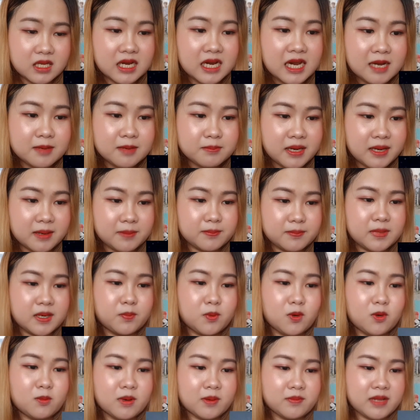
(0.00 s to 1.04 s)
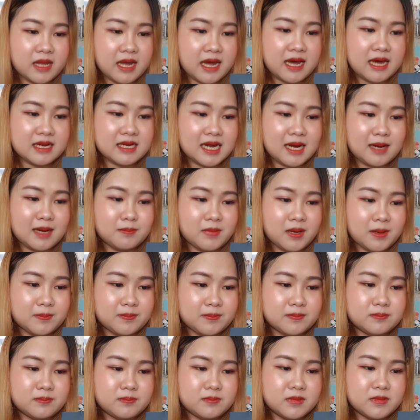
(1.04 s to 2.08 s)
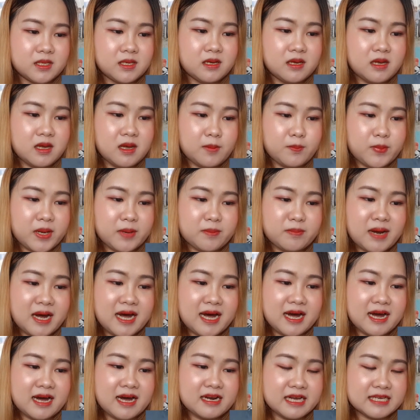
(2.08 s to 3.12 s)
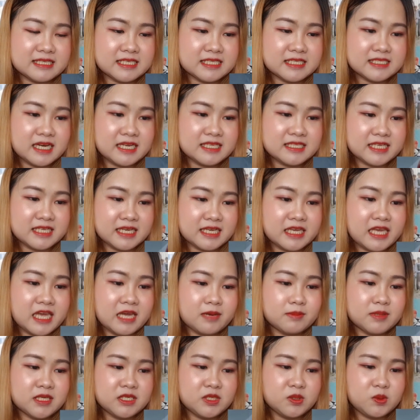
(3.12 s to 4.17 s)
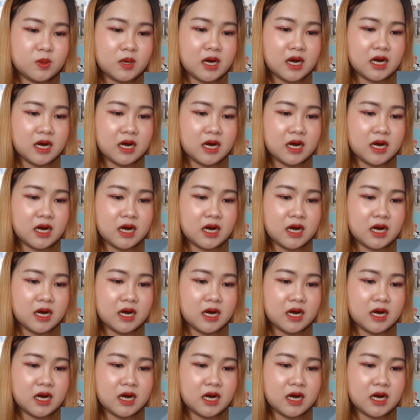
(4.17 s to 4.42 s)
ถ้าทำแบบกระโปรงแบบนี้ทำแบบเป็นผ้าข้างหลังสั้นๆใส่กางเกงไปเลยดี